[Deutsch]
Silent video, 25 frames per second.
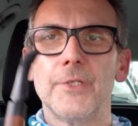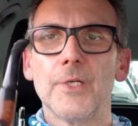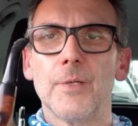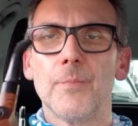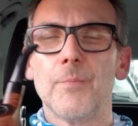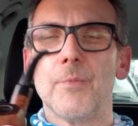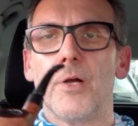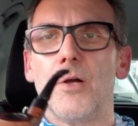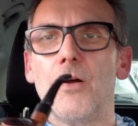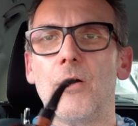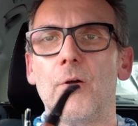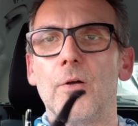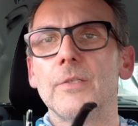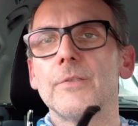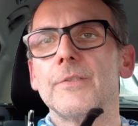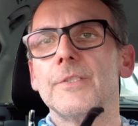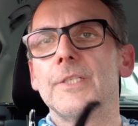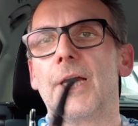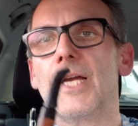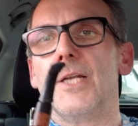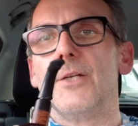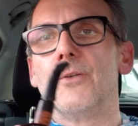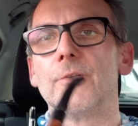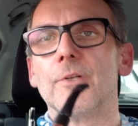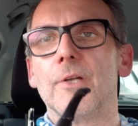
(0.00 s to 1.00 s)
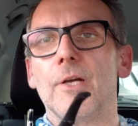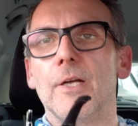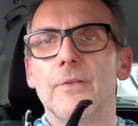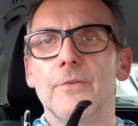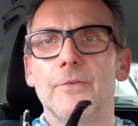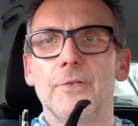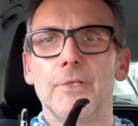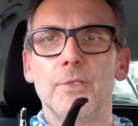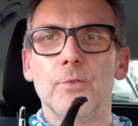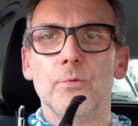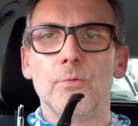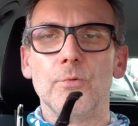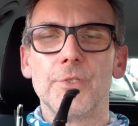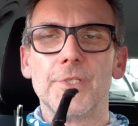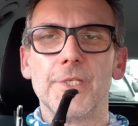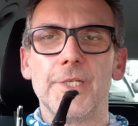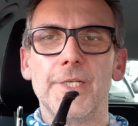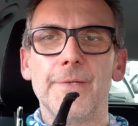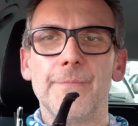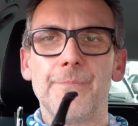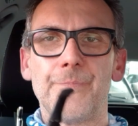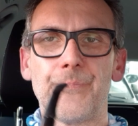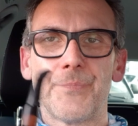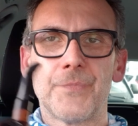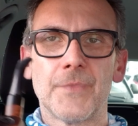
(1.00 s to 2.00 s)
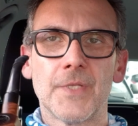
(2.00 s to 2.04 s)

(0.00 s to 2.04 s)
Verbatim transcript: habe mir auch die eine oder andere Dose